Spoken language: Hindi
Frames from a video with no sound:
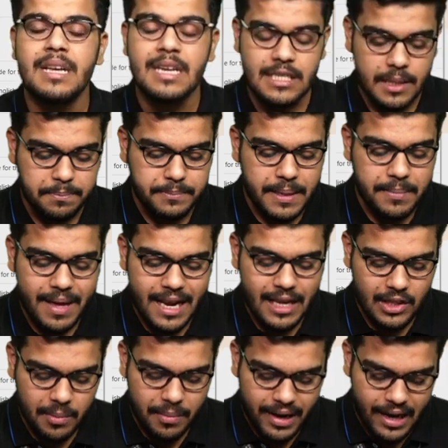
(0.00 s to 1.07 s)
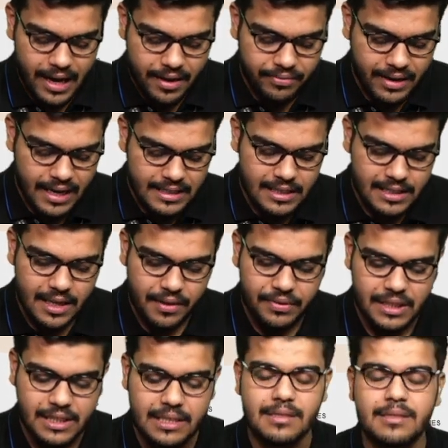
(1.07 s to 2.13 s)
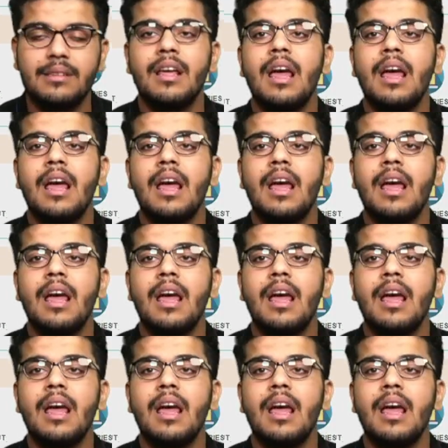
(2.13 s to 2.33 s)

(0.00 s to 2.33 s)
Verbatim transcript: सबसे पहले तो हमारी लाइव क्लासेस के फीचर्स